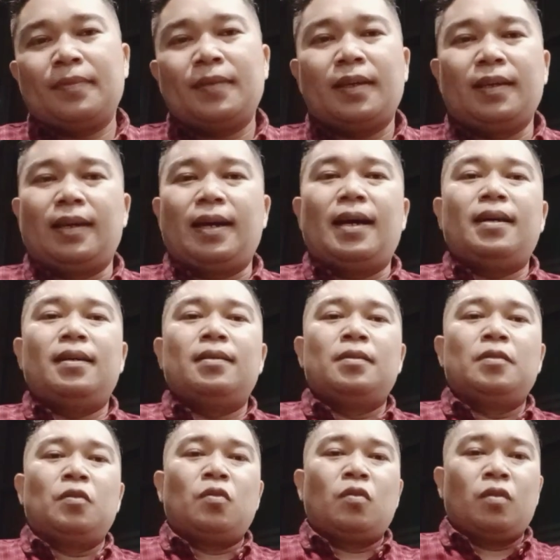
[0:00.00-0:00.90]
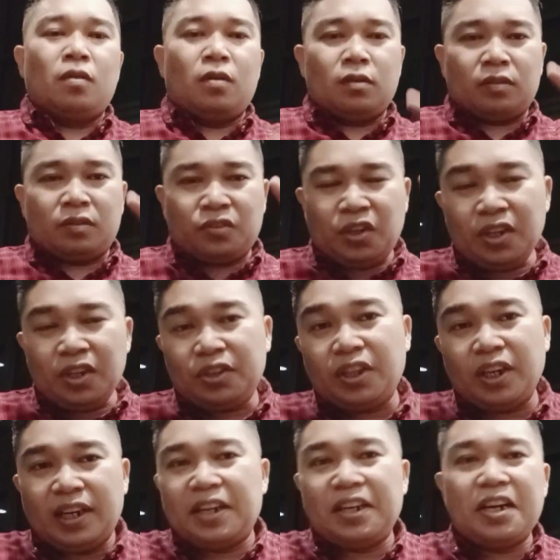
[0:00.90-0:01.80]
ya,
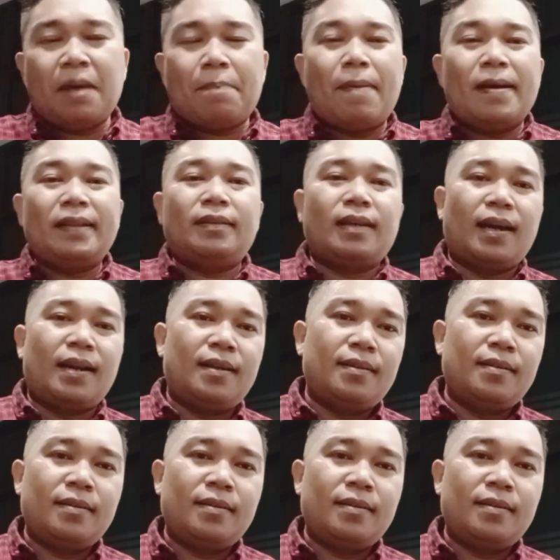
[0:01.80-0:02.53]
titel yang didapatkan,